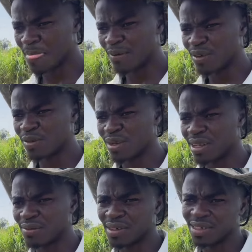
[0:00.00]
fait faisons les
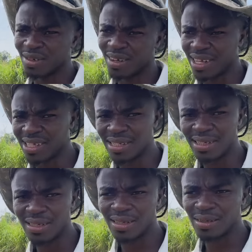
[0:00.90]
livraisons le
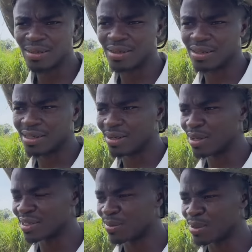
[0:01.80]
lundi et les,
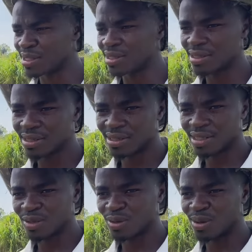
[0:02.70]
samedis, que
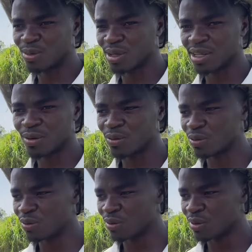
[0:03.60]
ce soit à Manda
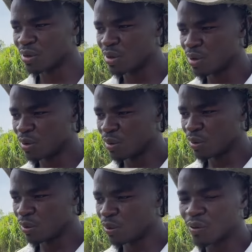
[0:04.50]
ou
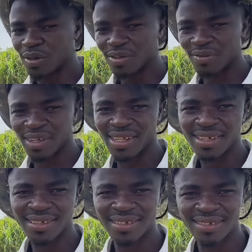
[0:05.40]
au Franceville.
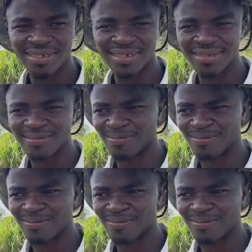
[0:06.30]
Ah, d'accord.